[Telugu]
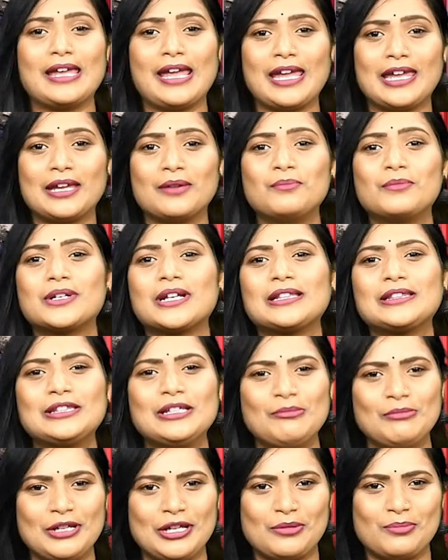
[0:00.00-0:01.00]
ఏఎం
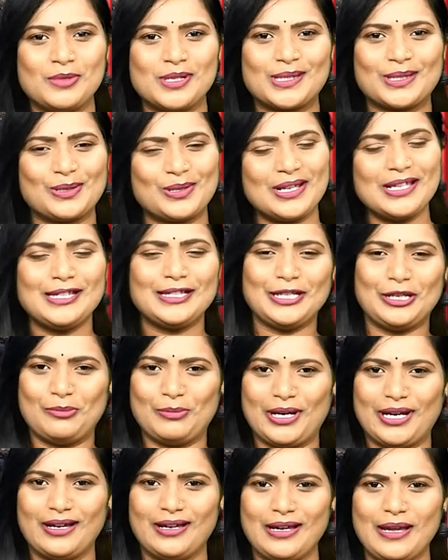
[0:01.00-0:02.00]
రత్నం నిర్మిస్తున్న
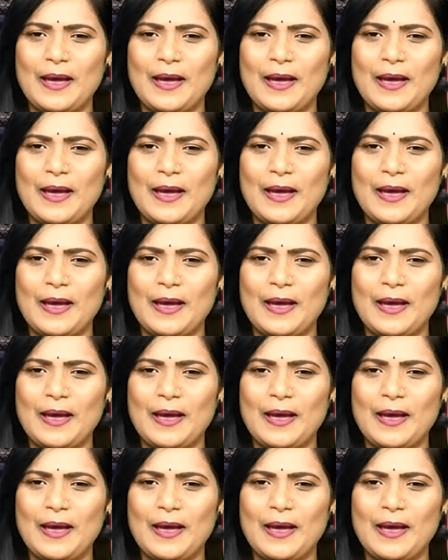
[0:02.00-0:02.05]
సినిమా